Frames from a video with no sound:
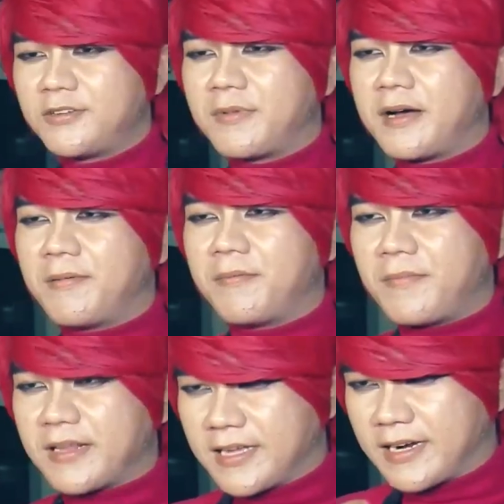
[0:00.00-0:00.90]
Pawang
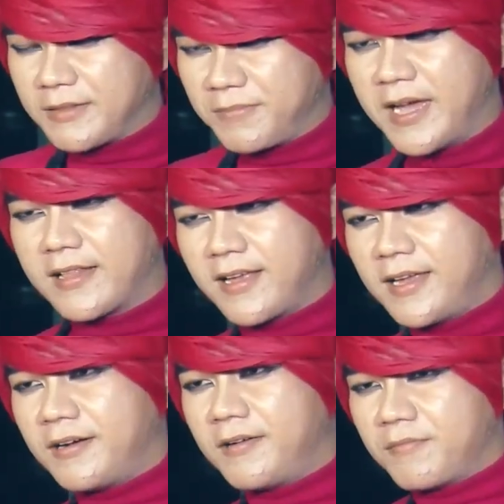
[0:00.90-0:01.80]
Hujan yang
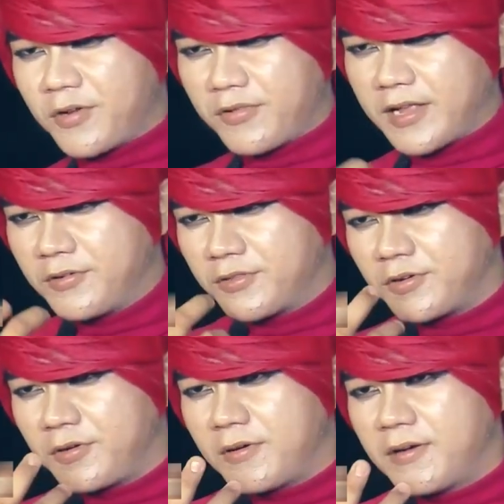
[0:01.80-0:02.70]
sempat viral saat
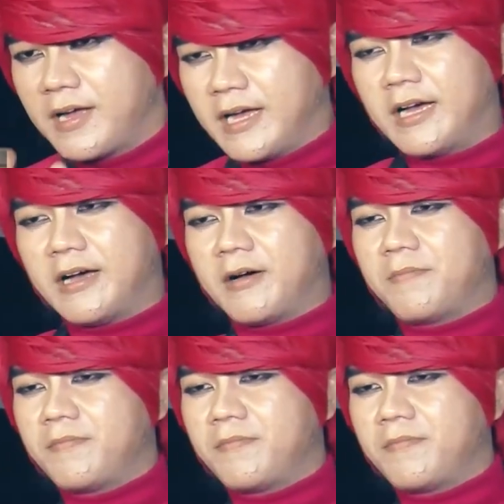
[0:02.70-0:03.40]
gelaran di Stadion